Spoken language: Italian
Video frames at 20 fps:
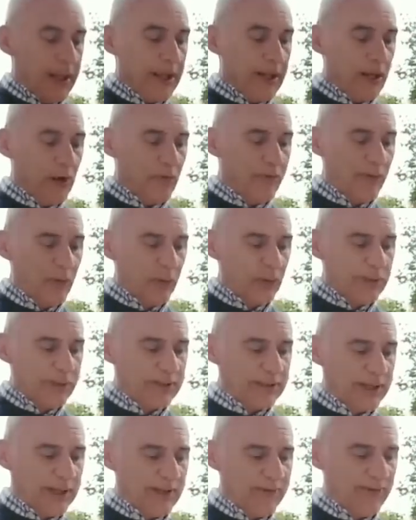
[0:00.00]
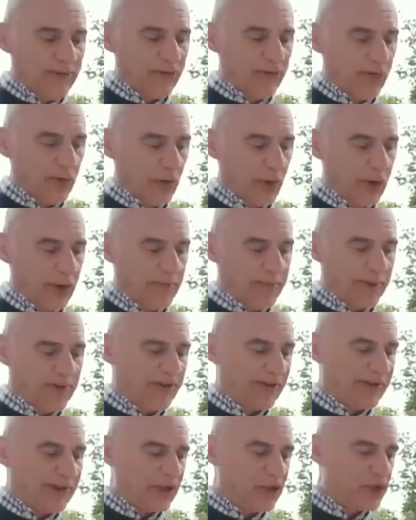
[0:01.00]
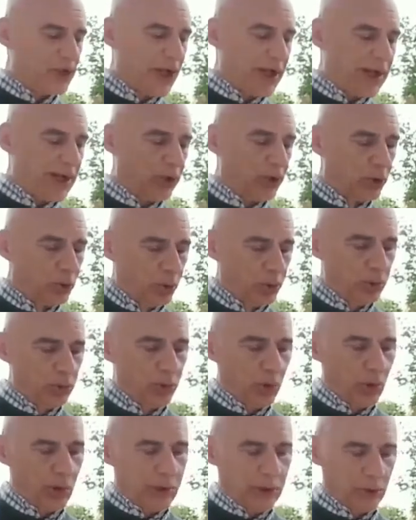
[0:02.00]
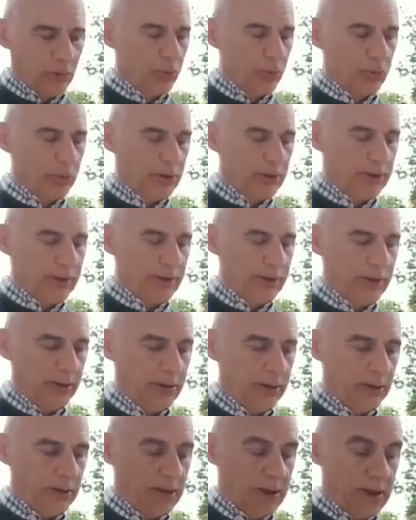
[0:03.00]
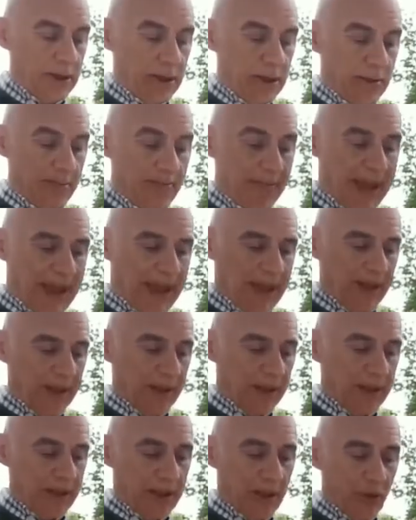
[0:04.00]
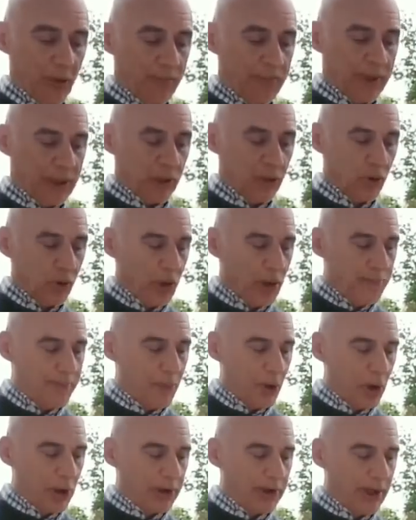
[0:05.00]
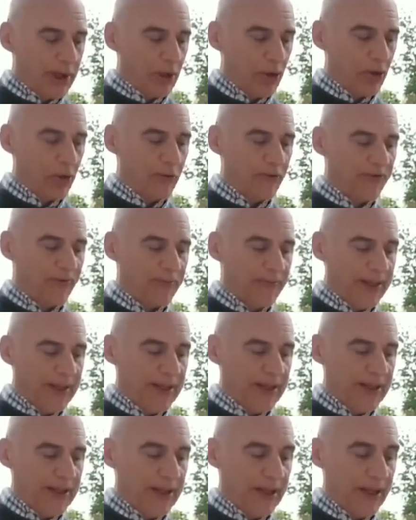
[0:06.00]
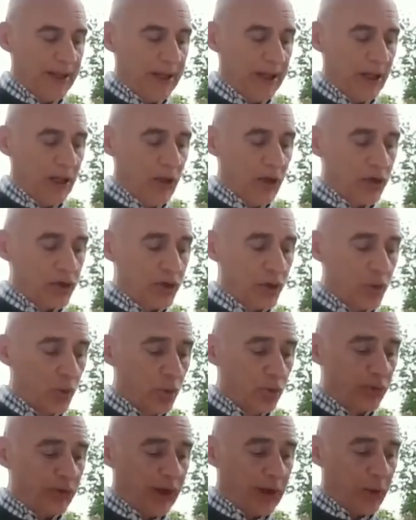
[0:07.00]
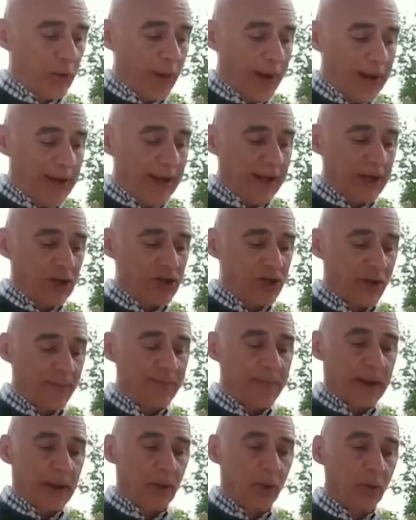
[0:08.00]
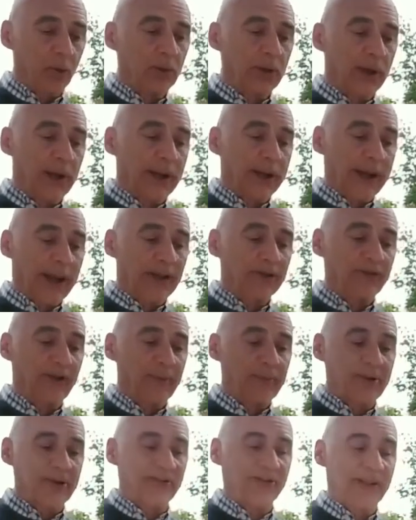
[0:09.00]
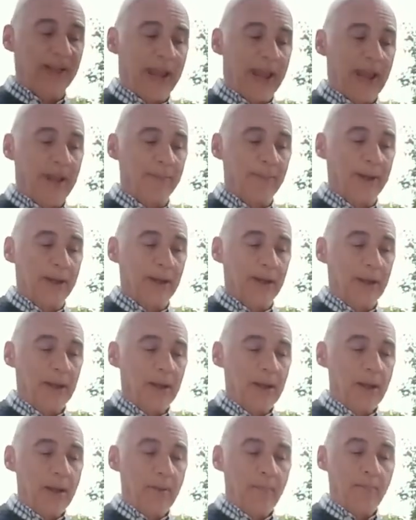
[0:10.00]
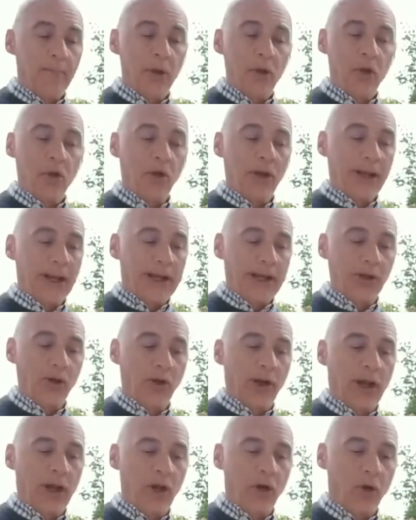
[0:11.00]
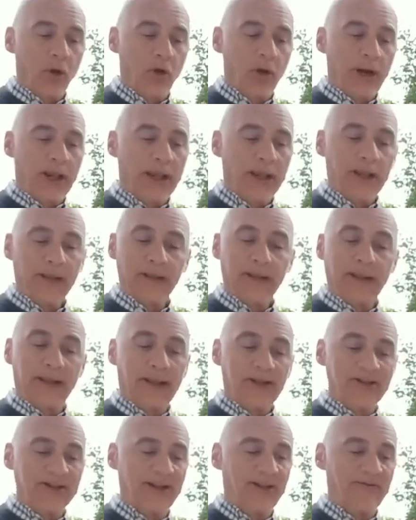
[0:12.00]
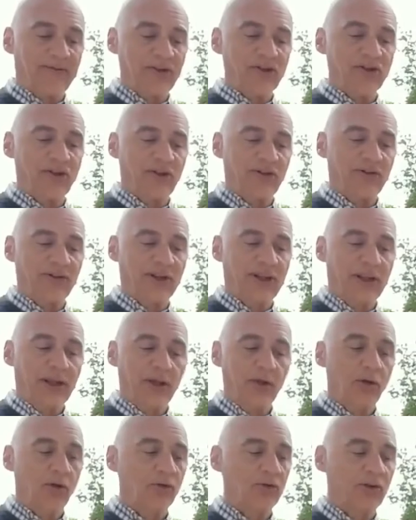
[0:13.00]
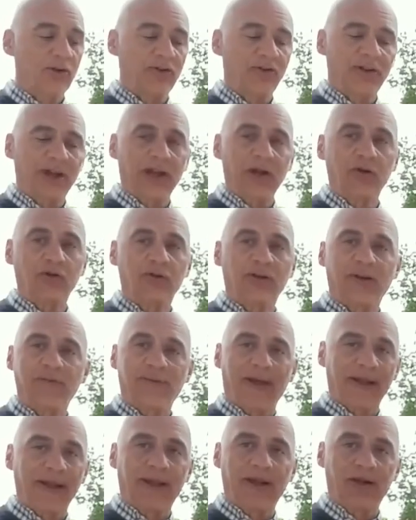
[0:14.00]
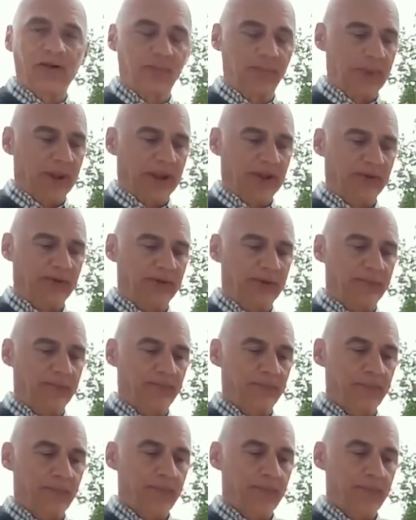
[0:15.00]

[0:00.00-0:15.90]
Erano venuti in tre divisioni per setacciare tutto e tutti. Ma chiedo perdono ai morti e alle loro famiglie, scusa a quelli che ci hanno perduto la casa e il bestiame, ma io credo che allora tedeschi e fascisti non si siano salvati le spese.